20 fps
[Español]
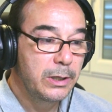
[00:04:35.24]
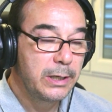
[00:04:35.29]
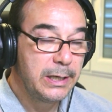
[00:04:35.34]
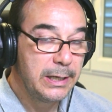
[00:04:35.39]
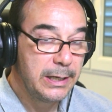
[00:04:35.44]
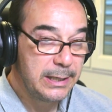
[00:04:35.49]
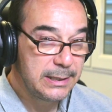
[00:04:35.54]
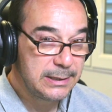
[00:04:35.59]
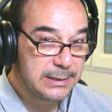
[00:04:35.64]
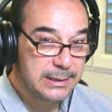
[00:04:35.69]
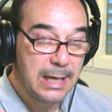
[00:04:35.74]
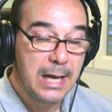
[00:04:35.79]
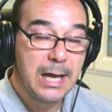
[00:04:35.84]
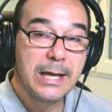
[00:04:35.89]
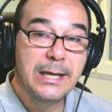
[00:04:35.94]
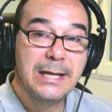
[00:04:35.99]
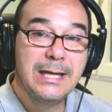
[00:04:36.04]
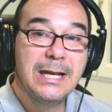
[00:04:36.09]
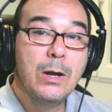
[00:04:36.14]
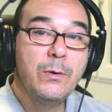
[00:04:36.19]
quien
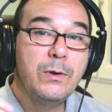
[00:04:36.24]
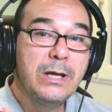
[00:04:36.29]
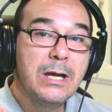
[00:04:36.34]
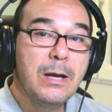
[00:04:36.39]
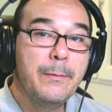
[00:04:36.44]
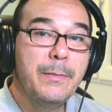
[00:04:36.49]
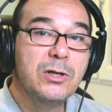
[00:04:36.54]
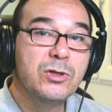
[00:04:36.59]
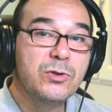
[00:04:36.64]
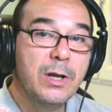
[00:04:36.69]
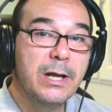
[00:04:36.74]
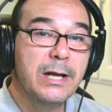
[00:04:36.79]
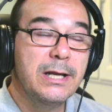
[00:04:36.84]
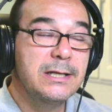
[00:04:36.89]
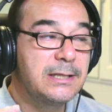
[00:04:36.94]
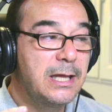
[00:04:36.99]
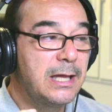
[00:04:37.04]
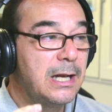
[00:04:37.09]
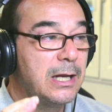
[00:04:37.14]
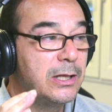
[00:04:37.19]
está y la única persona que
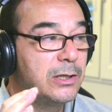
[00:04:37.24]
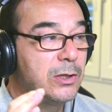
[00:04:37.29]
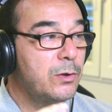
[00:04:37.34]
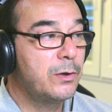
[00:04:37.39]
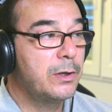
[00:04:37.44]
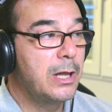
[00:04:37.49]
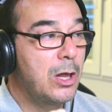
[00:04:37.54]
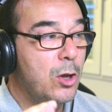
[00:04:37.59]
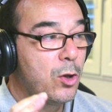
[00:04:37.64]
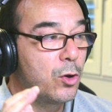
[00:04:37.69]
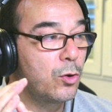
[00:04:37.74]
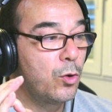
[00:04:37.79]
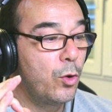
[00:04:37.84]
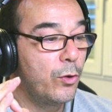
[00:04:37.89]
está delante del ordenador